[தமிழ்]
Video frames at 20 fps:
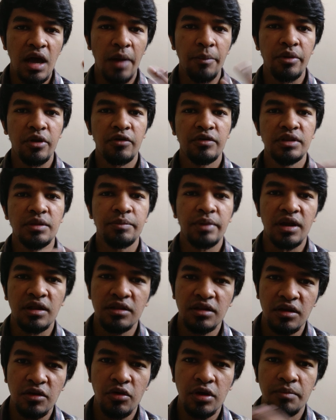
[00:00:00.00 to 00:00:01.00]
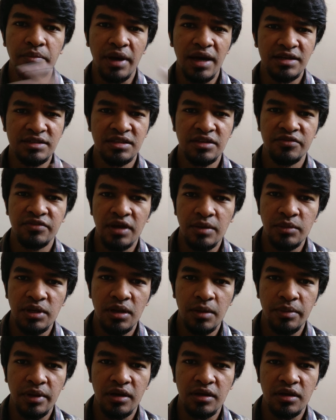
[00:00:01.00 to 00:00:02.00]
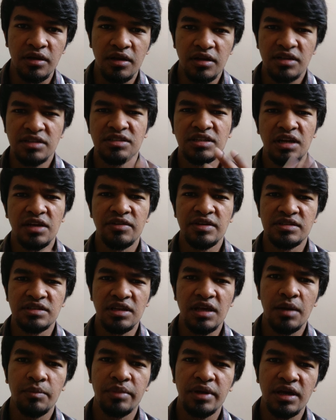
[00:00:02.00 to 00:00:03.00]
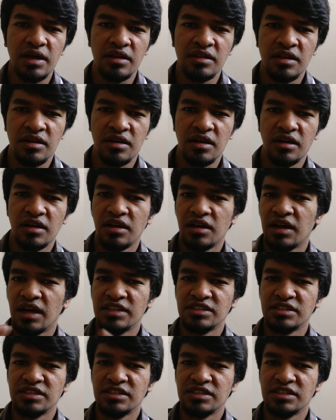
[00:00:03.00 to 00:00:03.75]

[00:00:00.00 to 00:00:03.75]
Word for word: அப்புறம் வந்து பிறந்துட்டு ஒரு பார்சி ஃபேமிலியில பிறக்கிறாரு சின்ன வயசுலயே அப்பா இறந்துடுறாங்க